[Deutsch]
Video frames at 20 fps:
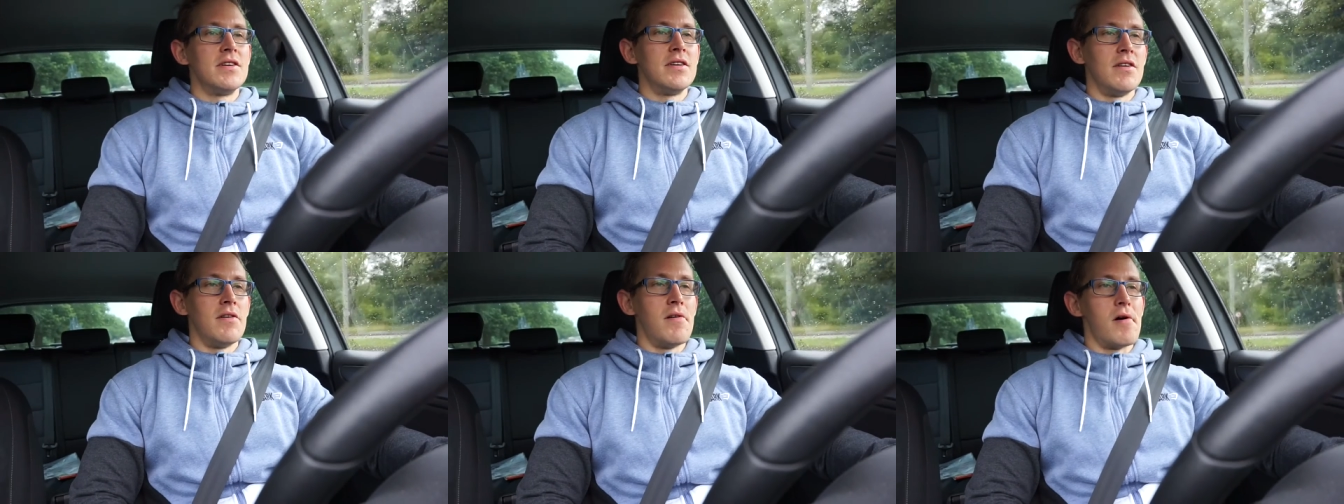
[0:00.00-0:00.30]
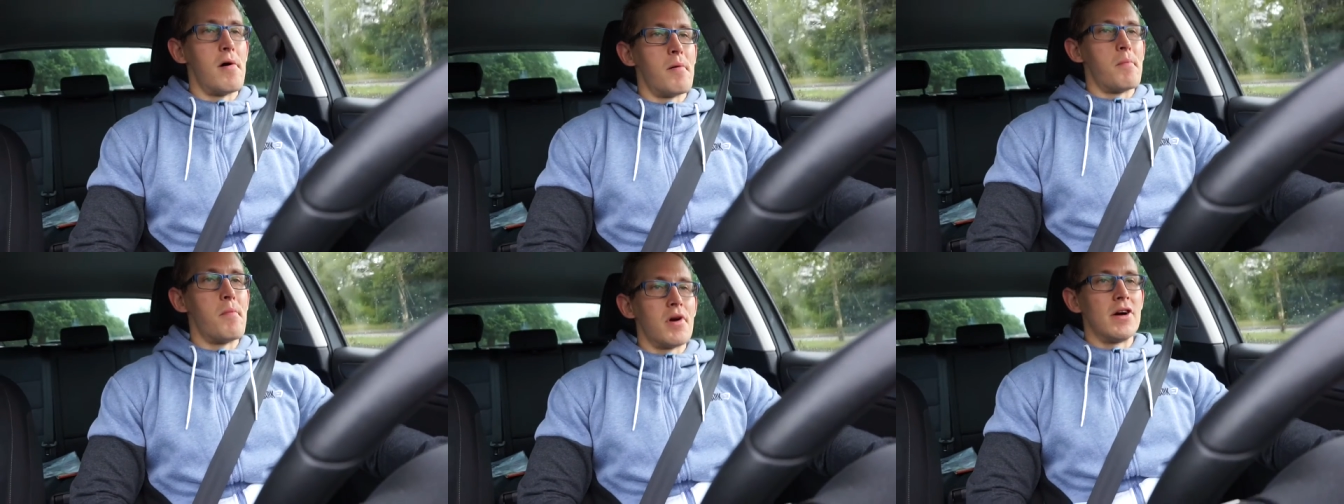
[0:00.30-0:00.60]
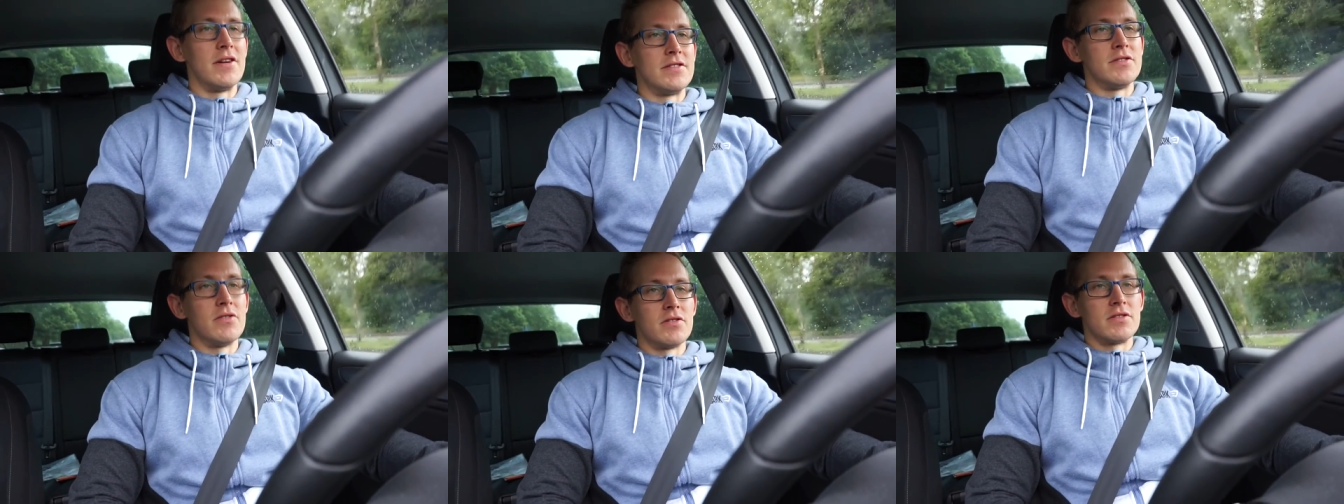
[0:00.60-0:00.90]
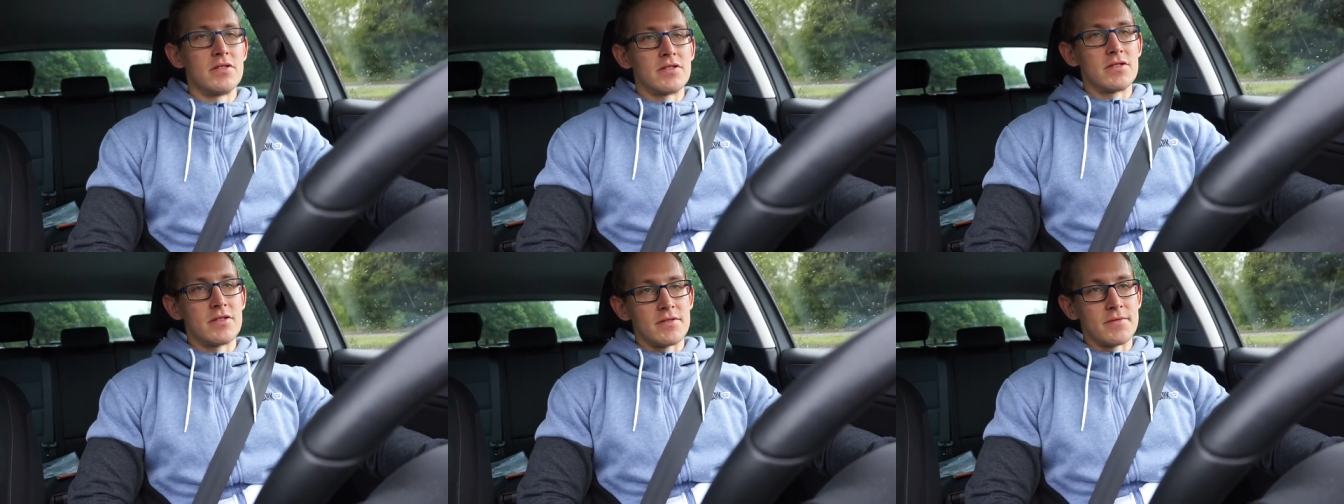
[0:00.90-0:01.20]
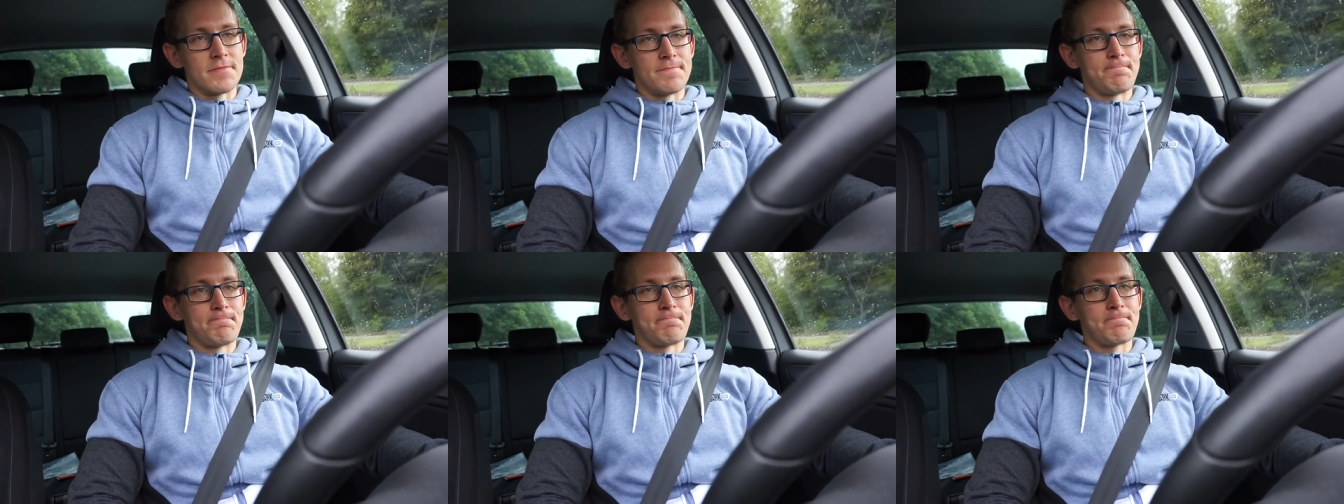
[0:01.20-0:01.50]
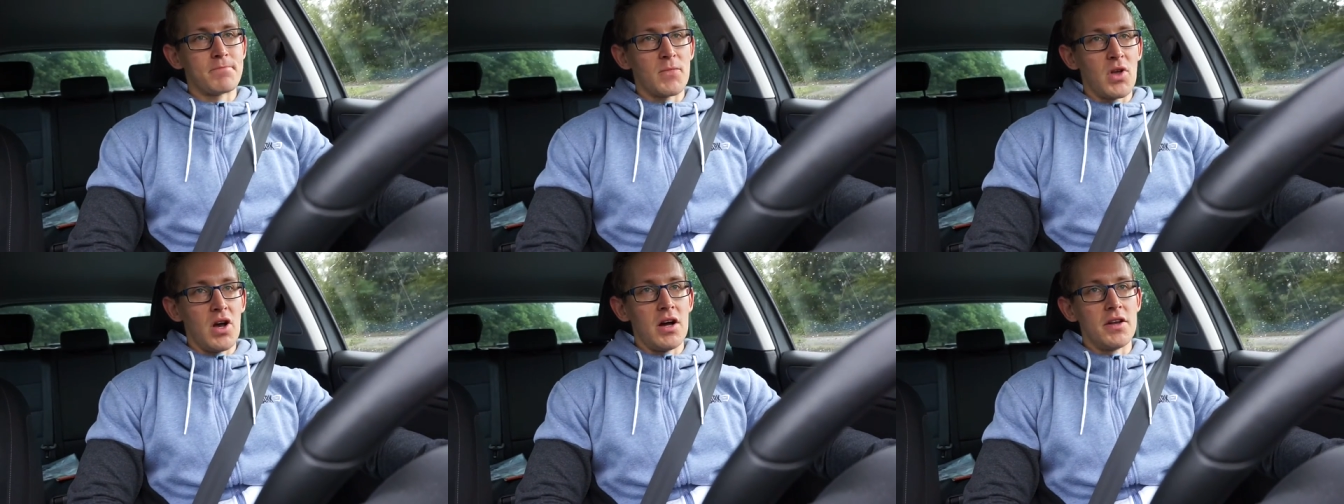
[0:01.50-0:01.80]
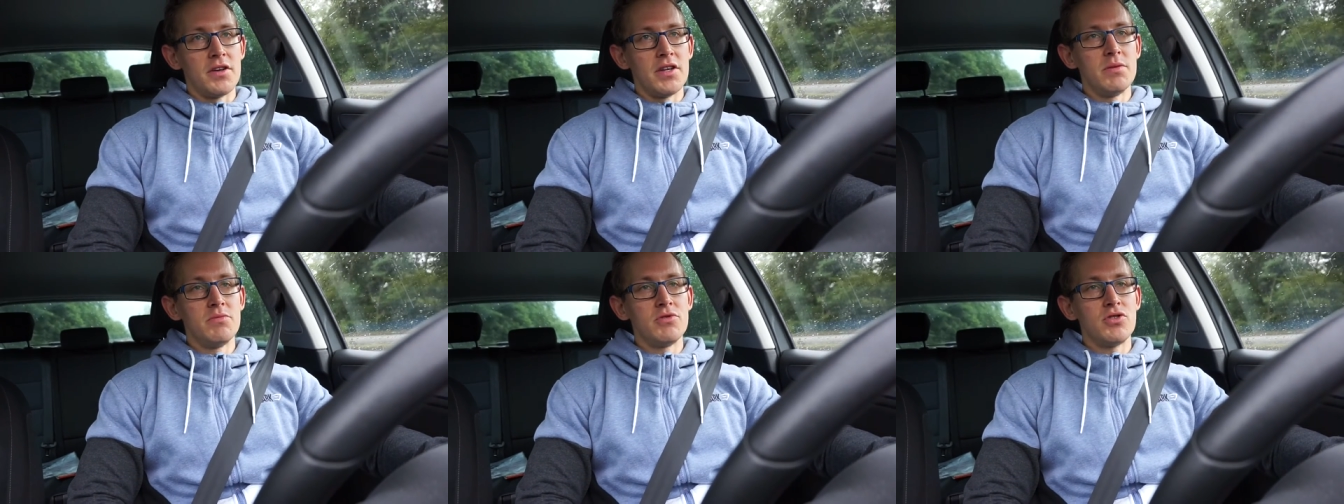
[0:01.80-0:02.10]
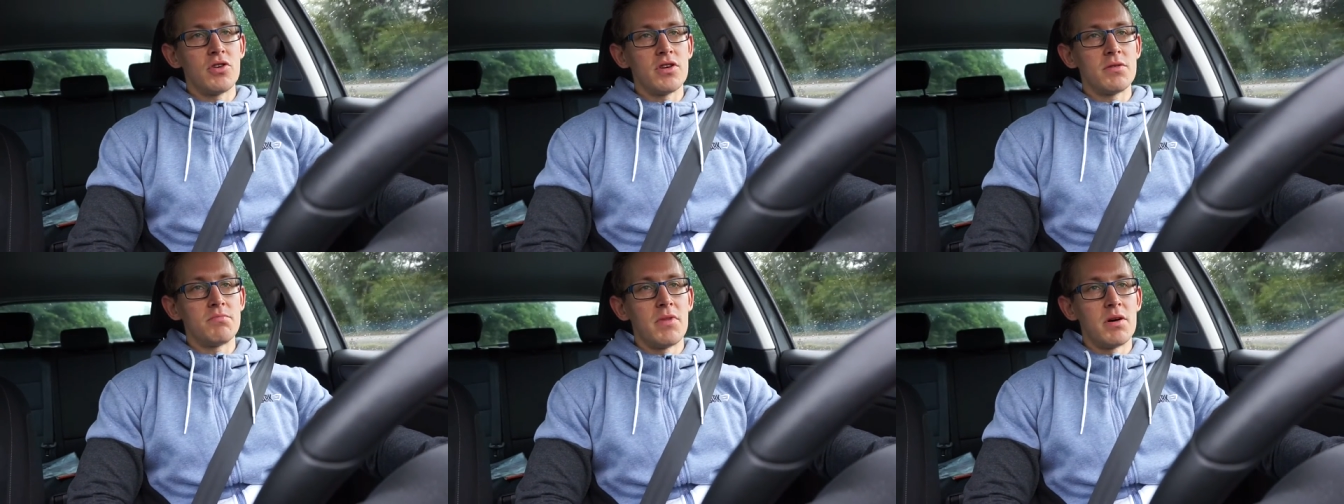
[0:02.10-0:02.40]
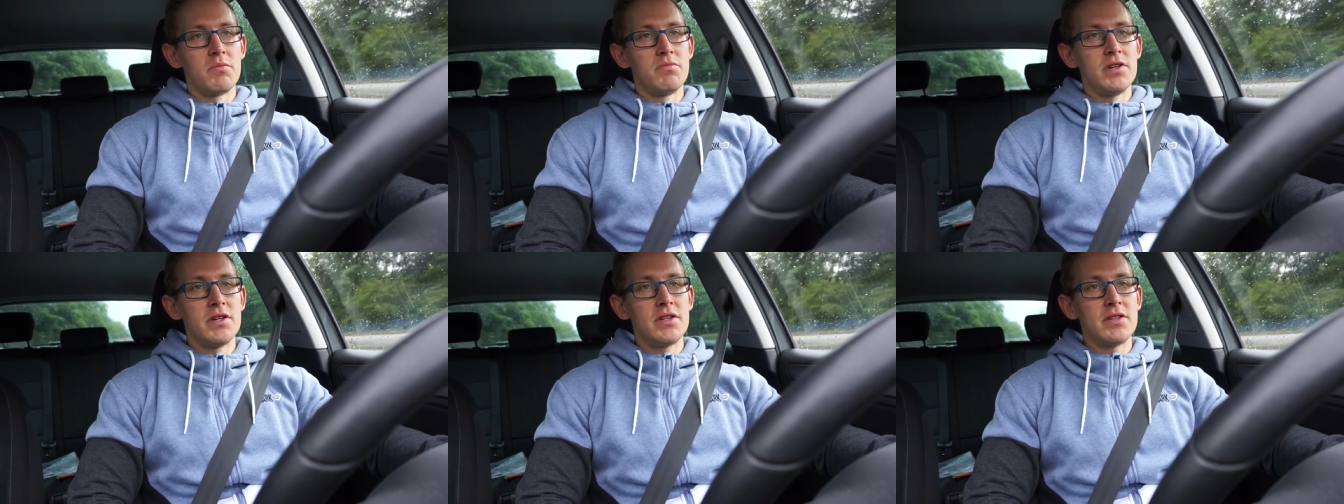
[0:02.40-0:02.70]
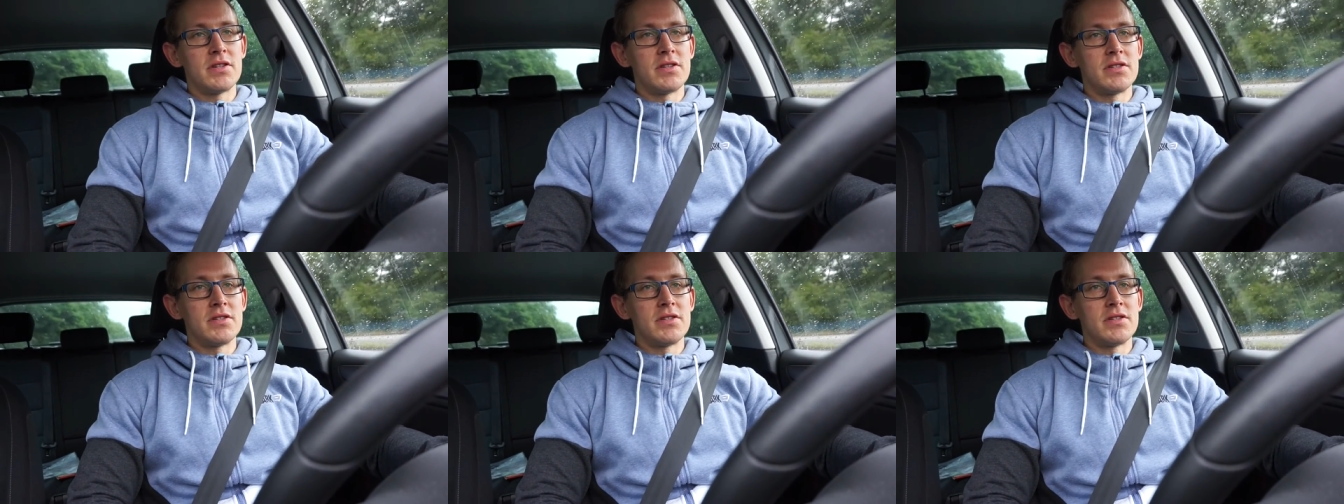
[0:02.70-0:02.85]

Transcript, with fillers: Ähm, ansonsten ja, nehme ich euch mal mit,